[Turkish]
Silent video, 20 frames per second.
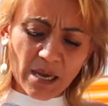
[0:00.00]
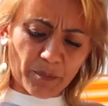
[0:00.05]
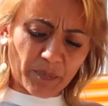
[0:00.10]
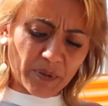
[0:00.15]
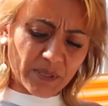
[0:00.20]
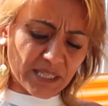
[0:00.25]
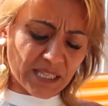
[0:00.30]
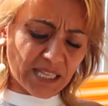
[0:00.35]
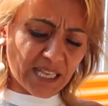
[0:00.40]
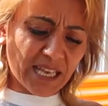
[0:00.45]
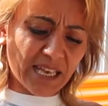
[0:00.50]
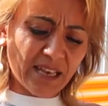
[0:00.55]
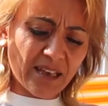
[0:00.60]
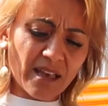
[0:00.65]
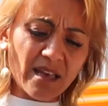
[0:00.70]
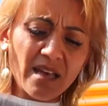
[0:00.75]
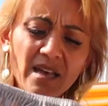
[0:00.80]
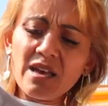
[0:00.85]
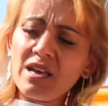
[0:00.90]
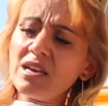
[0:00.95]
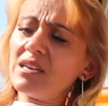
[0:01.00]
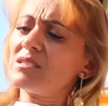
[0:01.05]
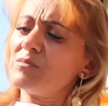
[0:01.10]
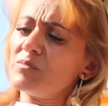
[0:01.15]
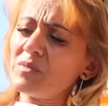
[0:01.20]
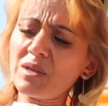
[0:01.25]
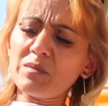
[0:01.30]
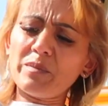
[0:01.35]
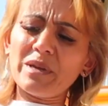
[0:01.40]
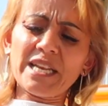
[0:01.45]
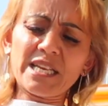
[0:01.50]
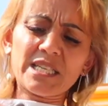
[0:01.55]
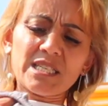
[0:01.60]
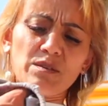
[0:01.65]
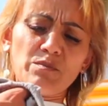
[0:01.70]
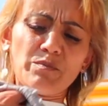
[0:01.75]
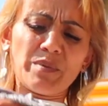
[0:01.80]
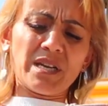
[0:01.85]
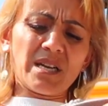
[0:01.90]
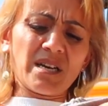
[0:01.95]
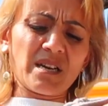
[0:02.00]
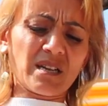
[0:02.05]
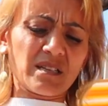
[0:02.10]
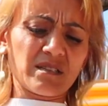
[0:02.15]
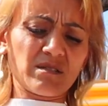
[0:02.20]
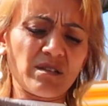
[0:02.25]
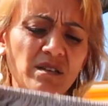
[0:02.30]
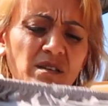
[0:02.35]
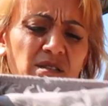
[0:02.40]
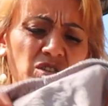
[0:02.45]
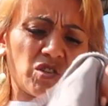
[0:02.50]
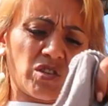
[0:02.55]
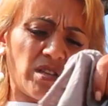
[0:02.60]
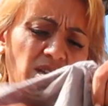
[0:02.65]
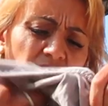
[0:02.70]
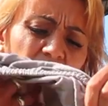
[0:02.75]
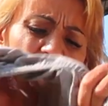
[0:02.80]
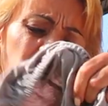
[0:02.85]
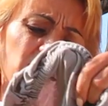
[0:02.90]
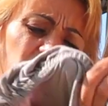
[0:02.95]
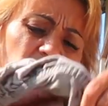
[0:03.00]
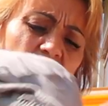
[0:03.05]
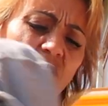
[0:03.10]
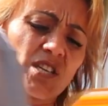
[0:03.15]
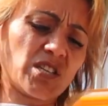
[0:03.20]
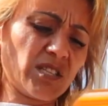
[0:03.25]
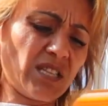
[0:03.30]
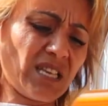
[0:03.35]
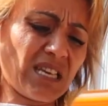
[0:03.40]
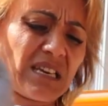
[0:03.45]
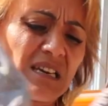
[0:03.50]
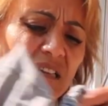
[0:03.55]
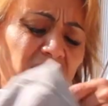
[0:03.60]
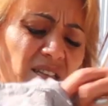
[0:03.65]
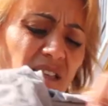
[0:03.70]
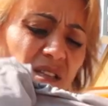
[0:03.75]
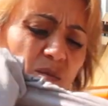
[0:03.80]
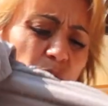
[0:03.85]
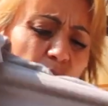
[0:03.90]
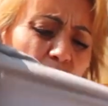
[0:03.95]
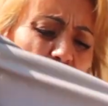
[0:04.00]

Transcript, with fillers: yapın diye. Şimdi Melekciğim beni aradı. İşte çarşıdayken dedi